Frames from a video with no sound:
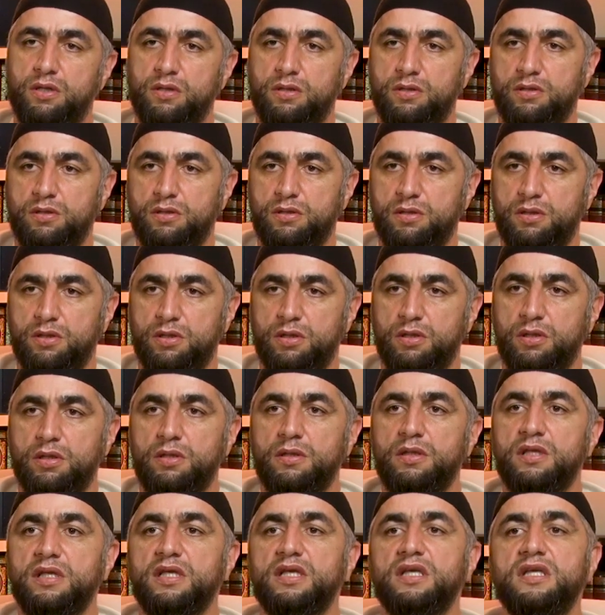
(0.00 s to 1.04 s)
а,
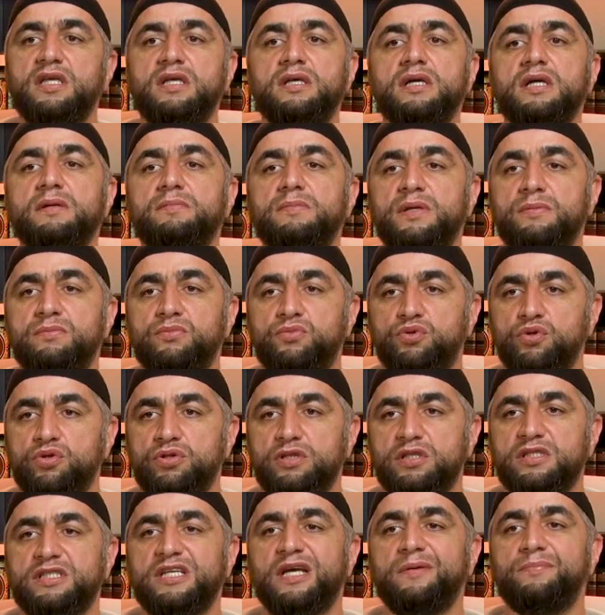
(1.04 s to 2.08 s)
им, им
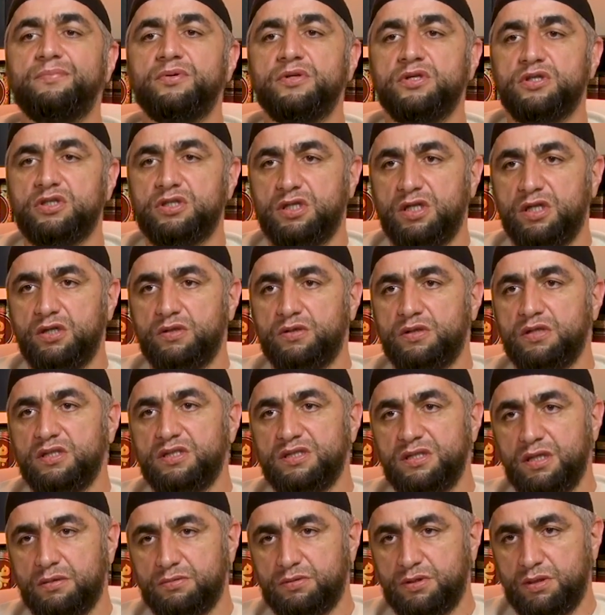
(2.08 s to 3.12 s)
тоже запрещают в
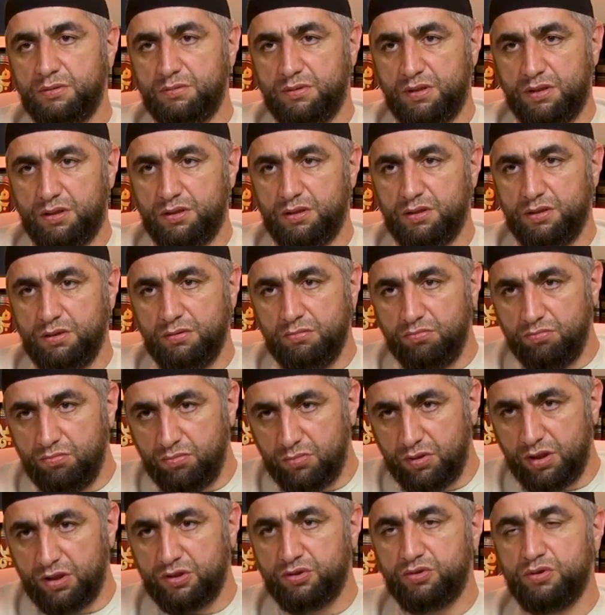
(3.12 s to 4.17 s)
исламском
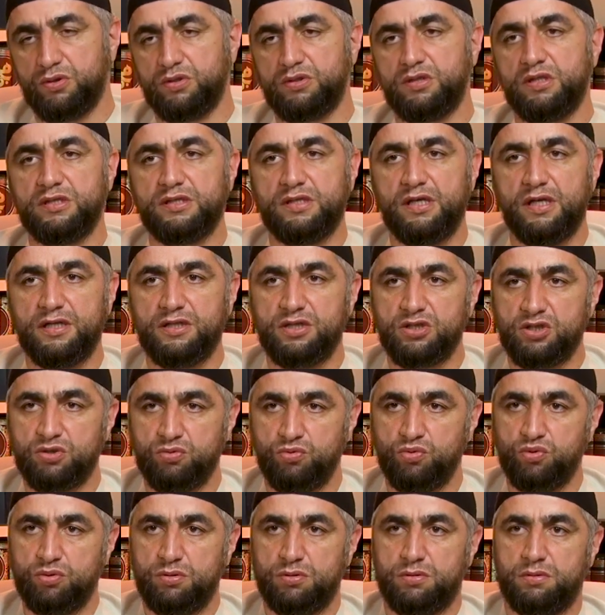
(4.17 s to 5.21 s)
государстве, если они
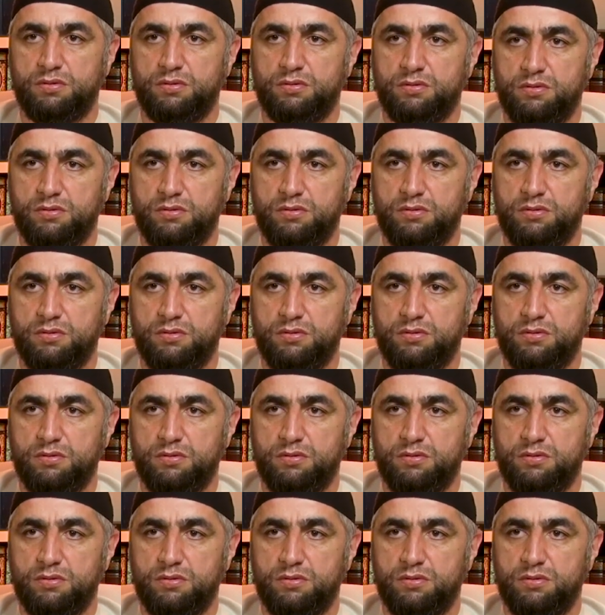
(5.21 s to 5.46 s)
живут,